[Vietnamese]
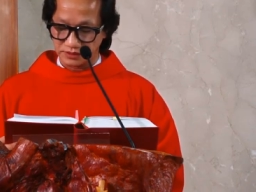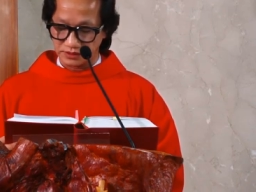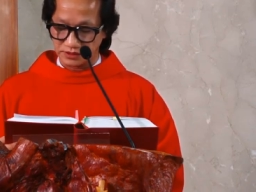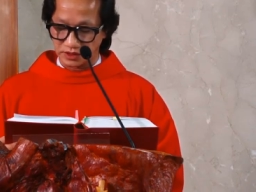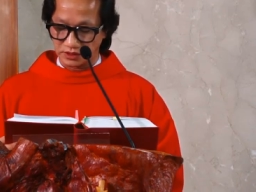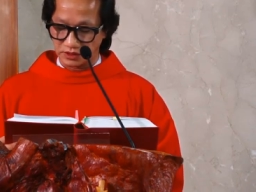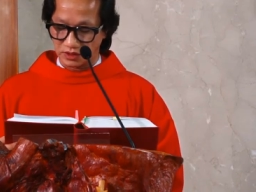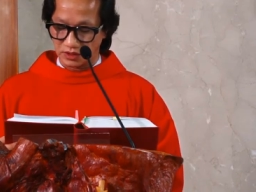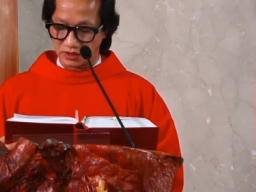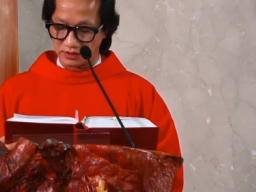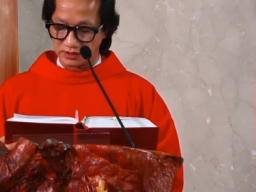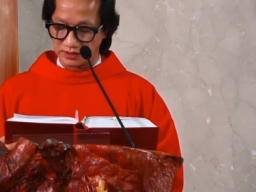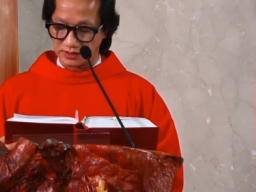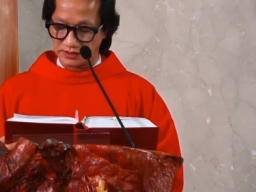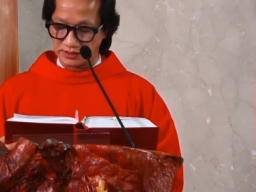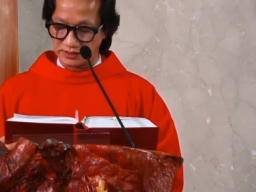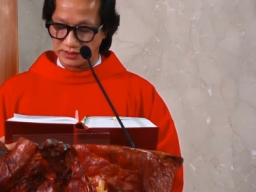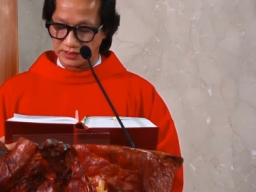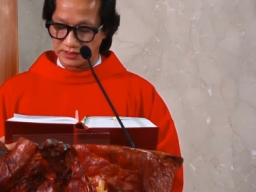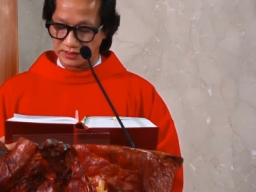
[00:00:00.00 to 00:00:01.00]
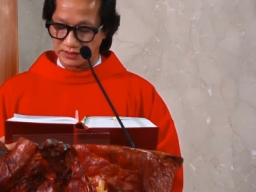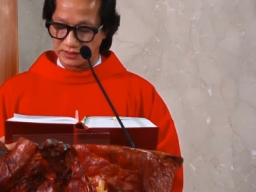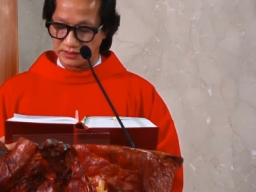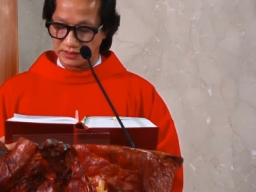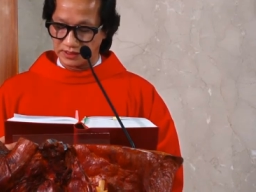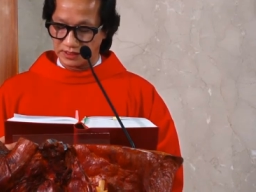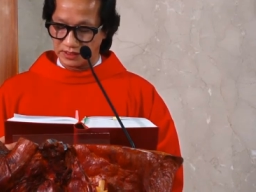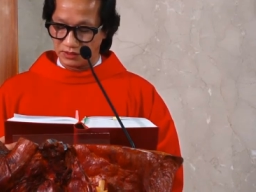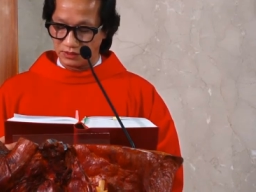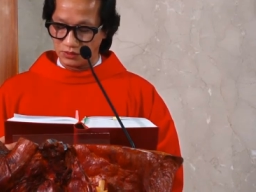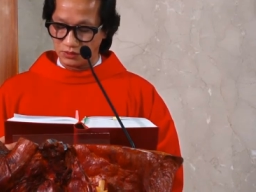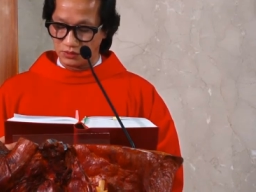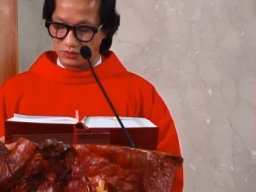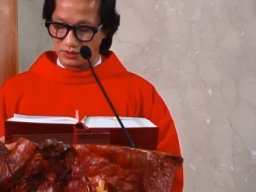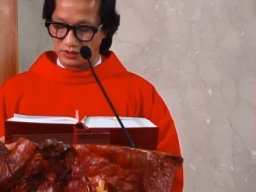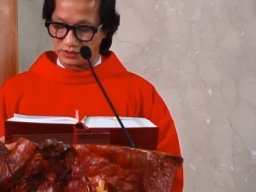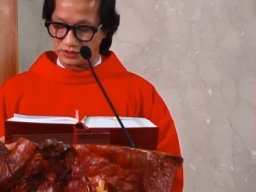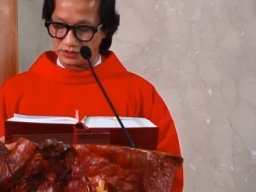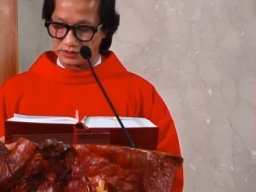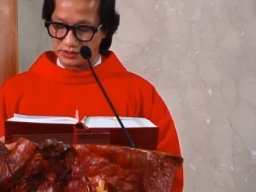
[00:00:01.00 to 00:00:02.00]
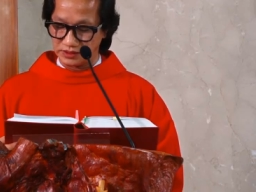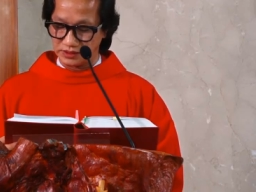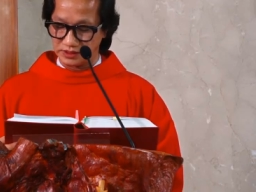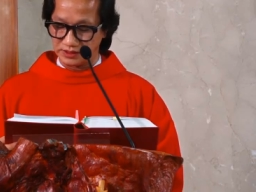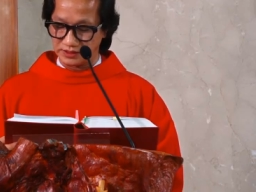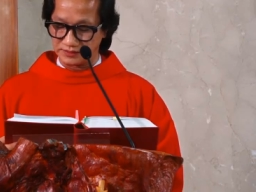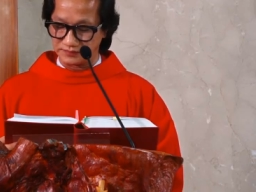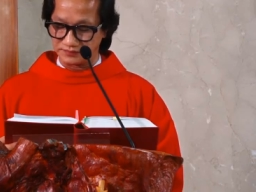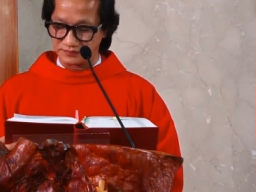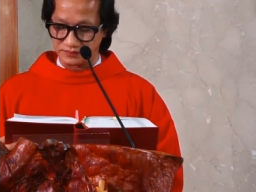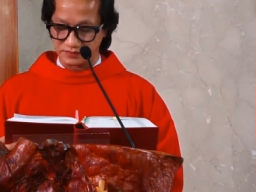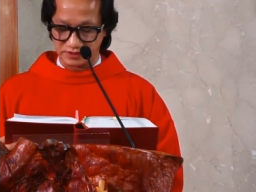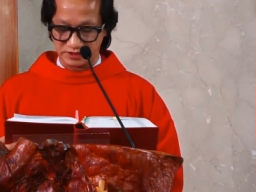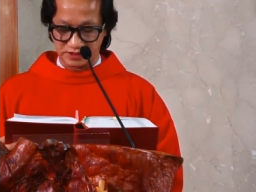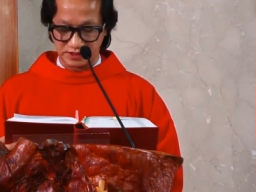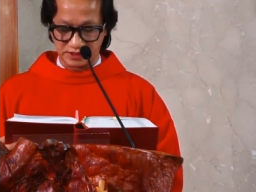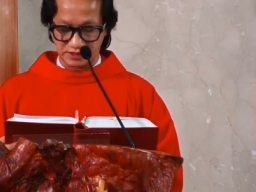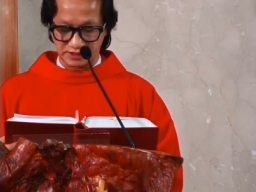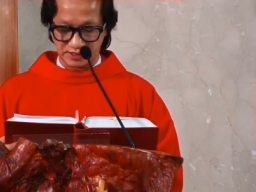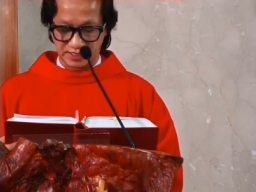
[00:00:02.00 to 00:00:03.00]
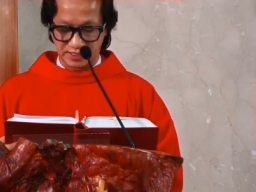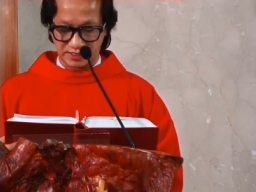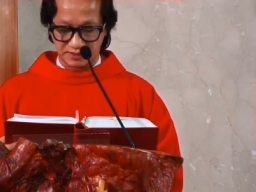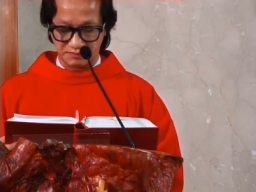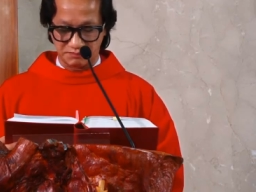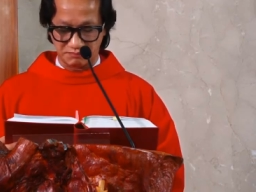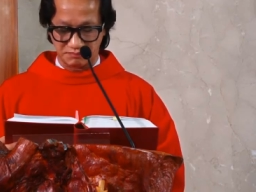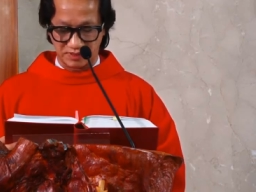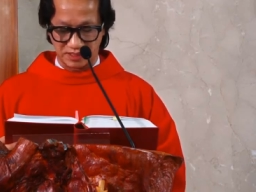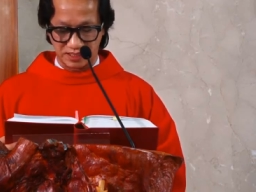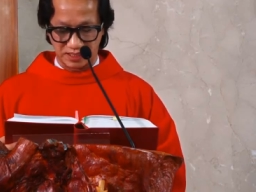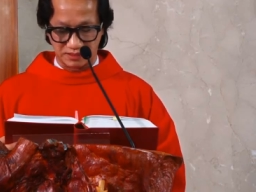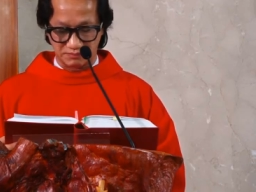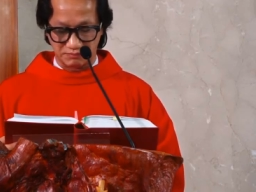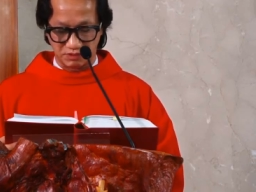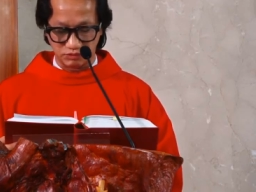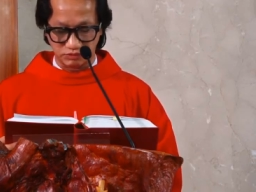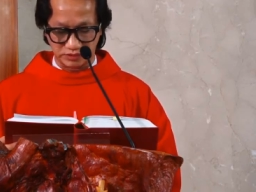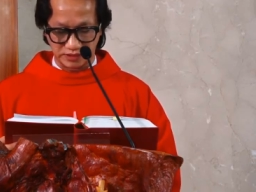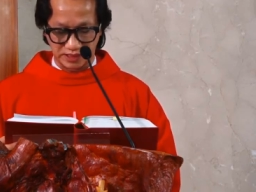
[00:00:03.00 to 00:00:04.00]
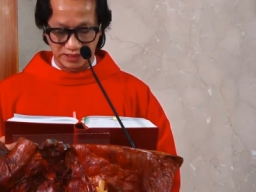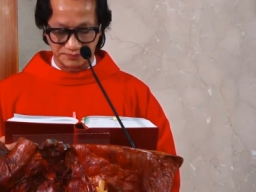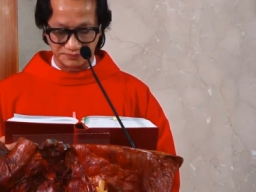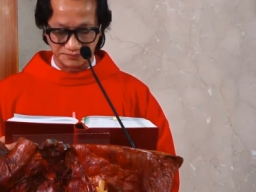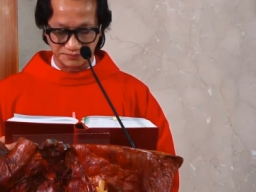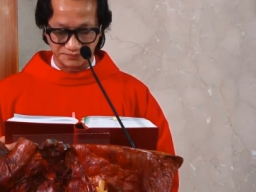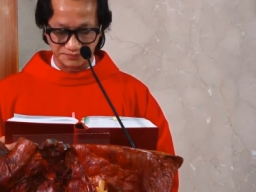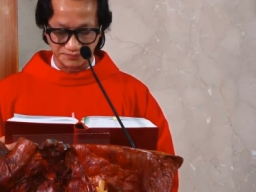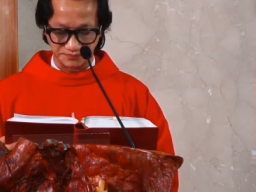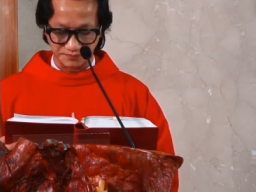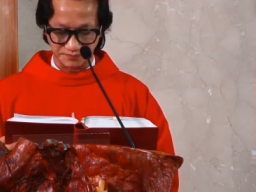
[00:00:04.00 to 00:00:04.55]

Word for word: Rồi họ lấy áo của người chia ra mà bốc thăm.